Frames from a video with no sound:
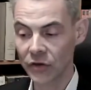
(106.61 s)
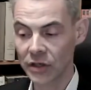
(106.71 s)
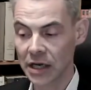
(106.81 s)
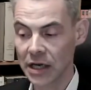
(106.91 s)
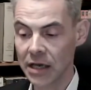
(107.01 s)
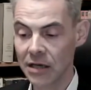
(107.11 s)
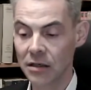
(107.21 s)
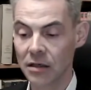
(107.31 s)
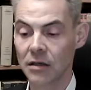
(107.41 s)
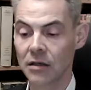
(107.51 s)
hinterher.
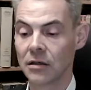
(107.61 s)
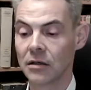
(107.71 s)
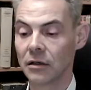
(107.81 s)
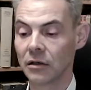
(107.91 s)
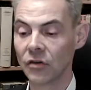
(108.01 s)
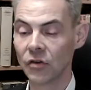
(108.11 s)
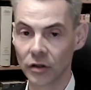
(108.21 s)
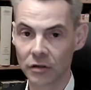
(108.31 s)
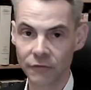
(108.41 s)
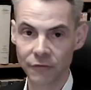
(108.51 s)
Die
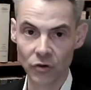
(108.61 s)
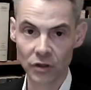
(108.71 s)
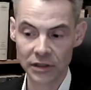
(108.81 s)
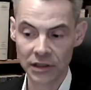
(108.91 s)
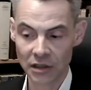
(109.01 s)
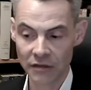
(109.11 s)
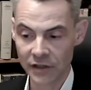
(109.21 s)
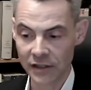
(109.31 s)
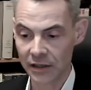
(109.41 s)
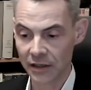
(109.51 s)
Sonne funkelt in den Wellen.